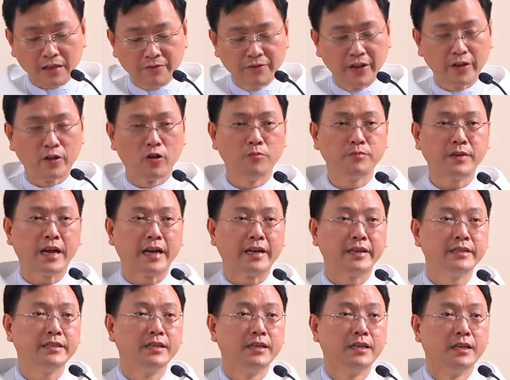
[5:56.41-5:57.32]
vậy hôm
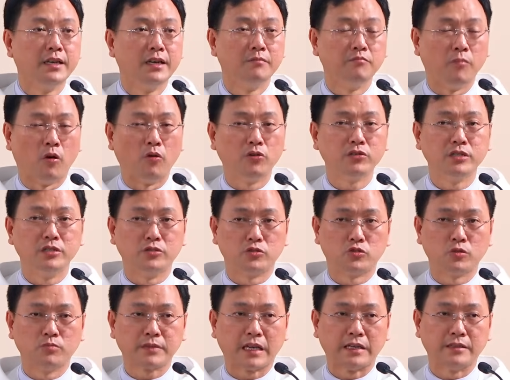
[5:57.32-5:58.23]
nay mỗi người
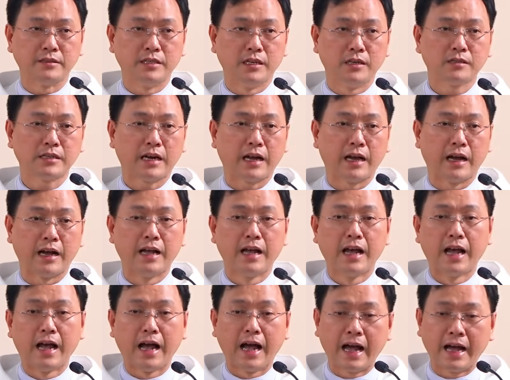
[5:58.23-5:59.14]
chúng ta nhớ rằng
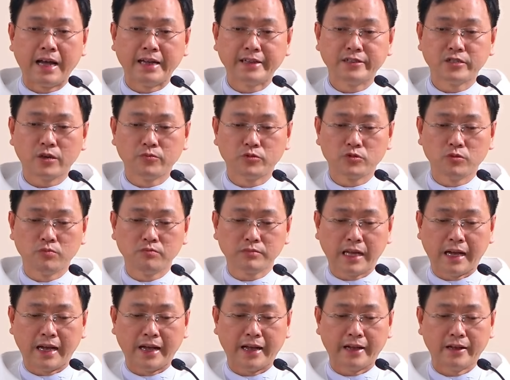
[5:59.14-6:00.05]
ai trong chúng
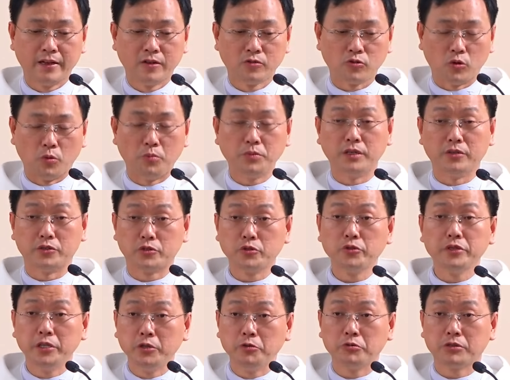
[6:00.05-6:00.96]
ta cũng được
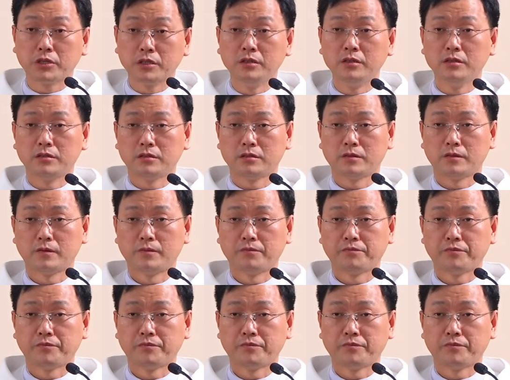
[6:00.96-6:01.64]
chúa yêu thương